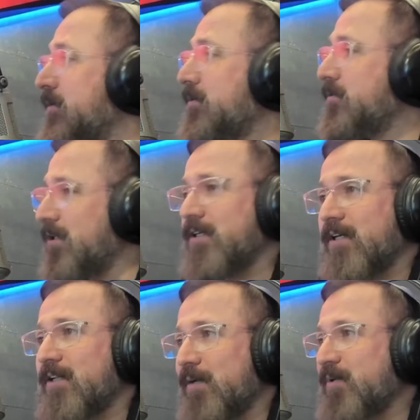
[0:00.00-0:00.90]

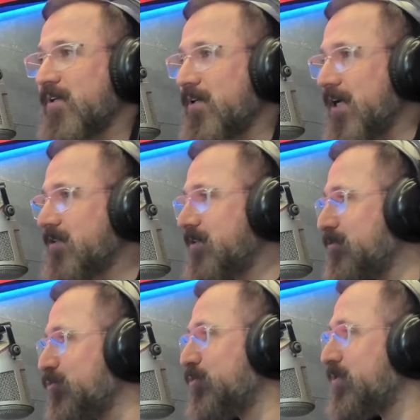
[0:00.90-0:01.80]
Tanıyanlar bilirler,
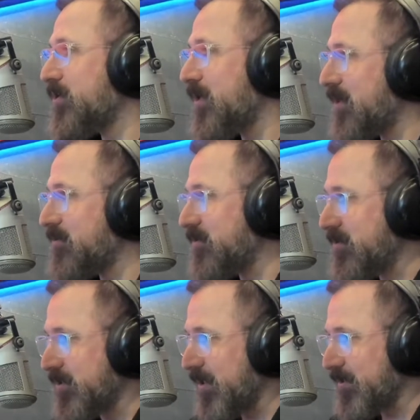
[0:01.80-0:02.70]
uzun yıllardır
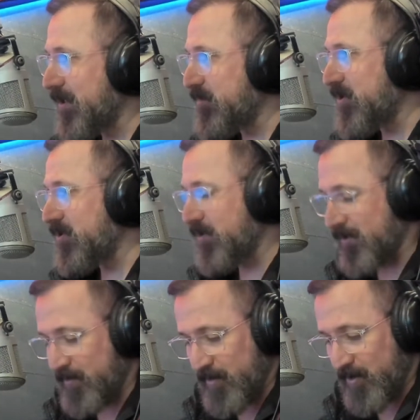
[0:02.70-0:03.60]
dinleyenler bilirler
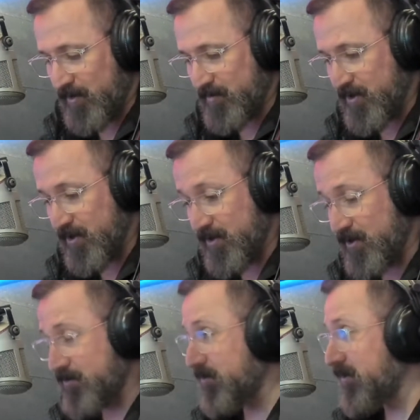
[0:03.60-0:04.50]
ama aramıza yeni
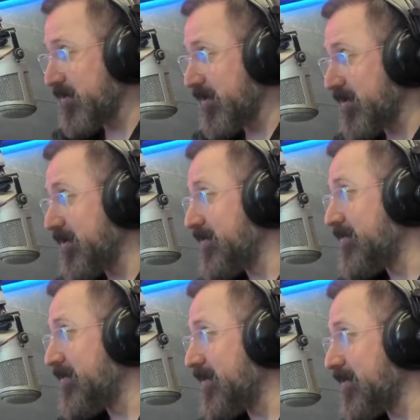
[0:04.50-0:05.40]
katılanlar, yeni
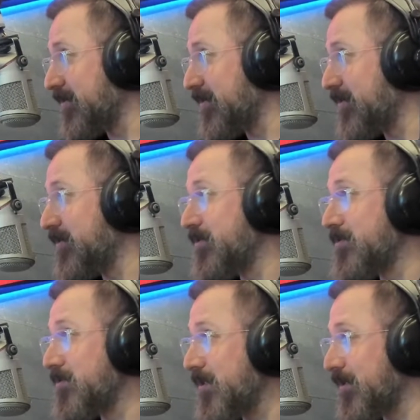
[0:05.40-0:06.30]
dinleyenler, yeni
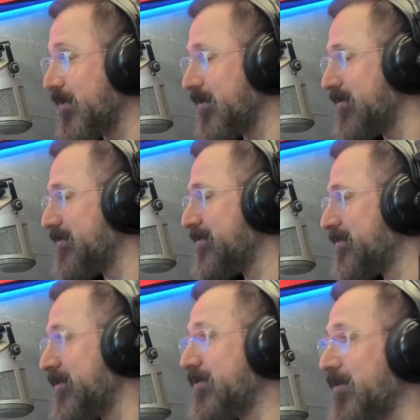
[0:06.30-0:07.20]
izleyenler,
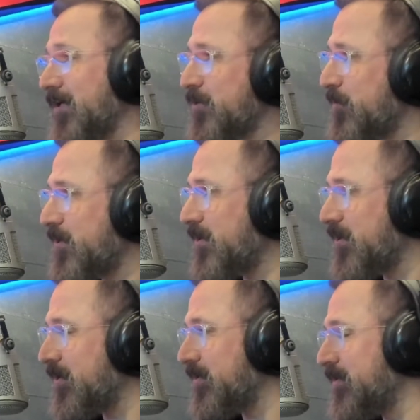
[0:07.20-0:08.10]
yeni takip
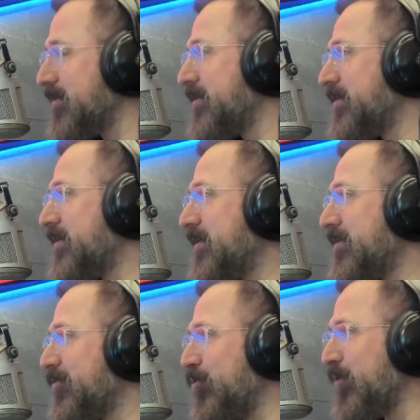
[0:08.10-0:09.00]
edenler de
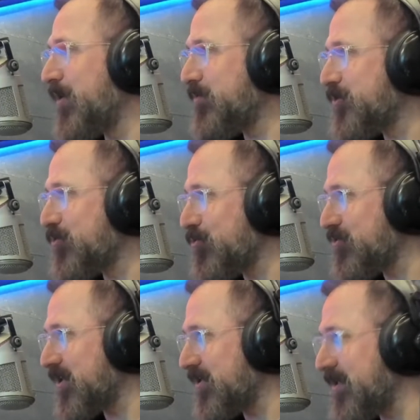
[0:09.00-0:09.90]
öğrenmiş
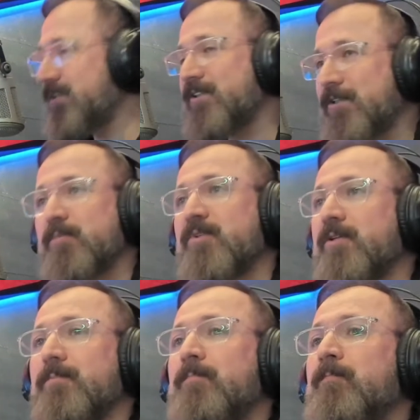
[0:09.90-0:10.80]
olacaklar ki
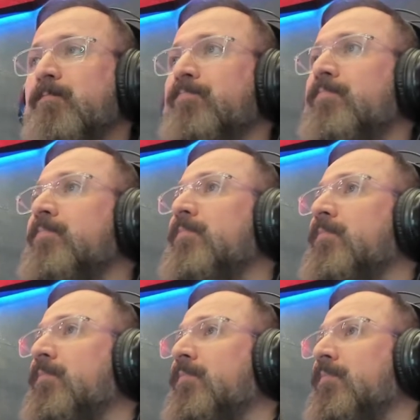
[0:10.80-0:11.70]
şimdi
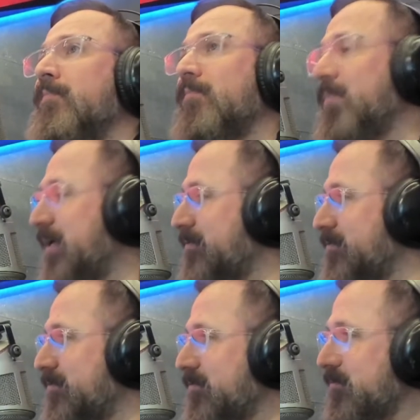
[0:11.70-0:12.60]
ben
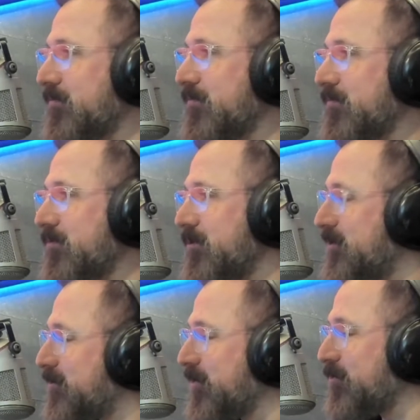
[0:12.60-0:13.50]

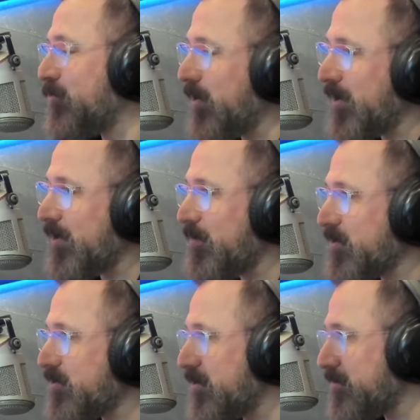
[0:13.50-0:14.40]
işime duayla
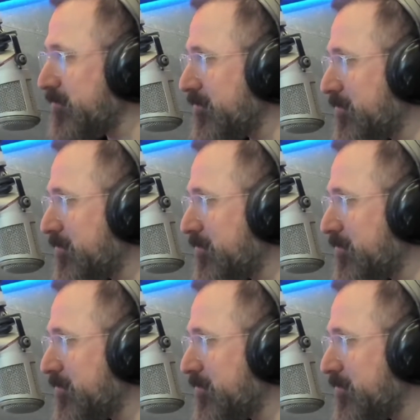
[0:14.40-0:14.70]
başlarım,